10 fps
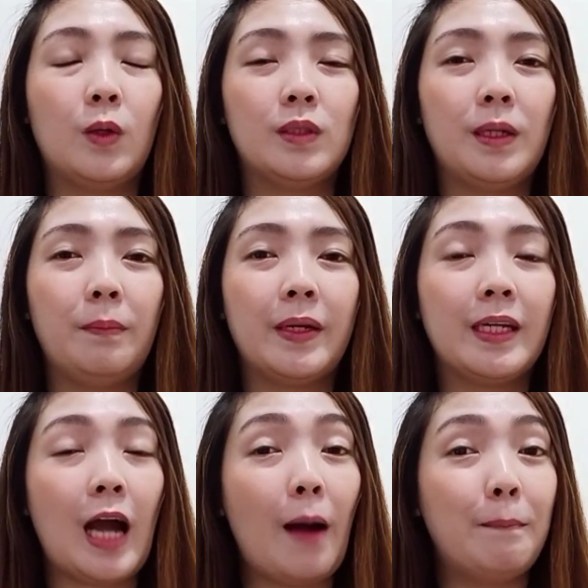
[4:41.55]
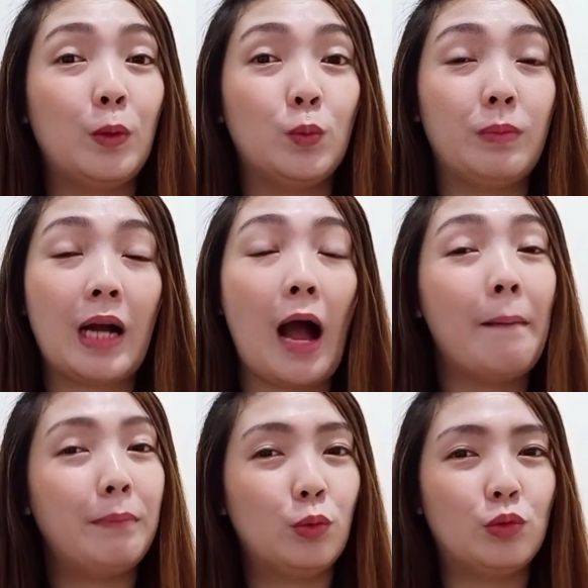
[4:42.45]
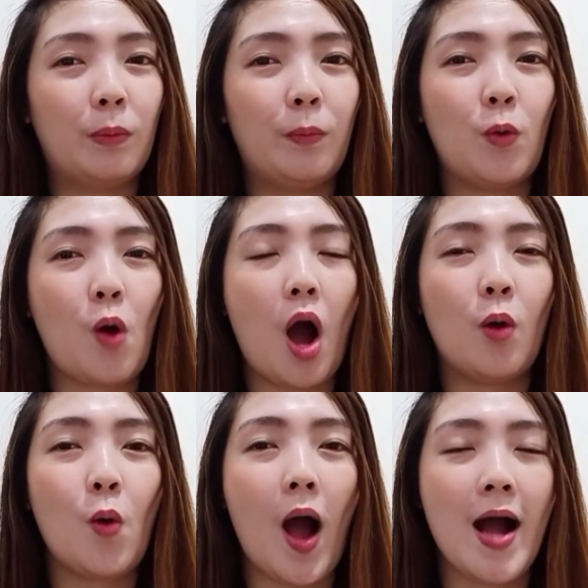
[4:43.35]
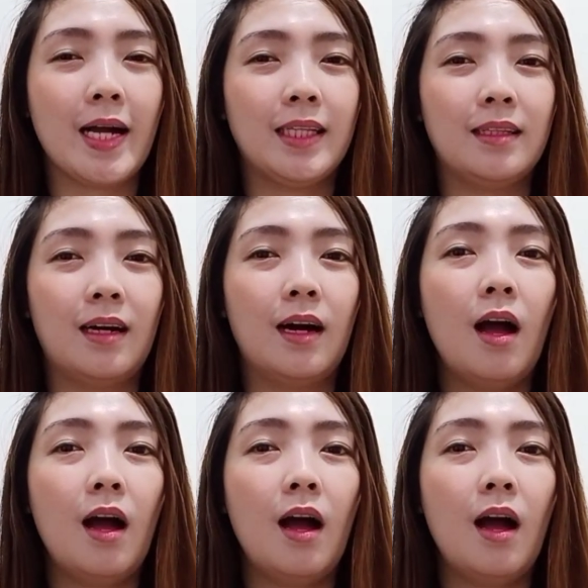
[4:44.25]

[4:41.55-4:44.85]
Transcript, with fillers: syempre i-upload, mag-upload na po ako kagad ng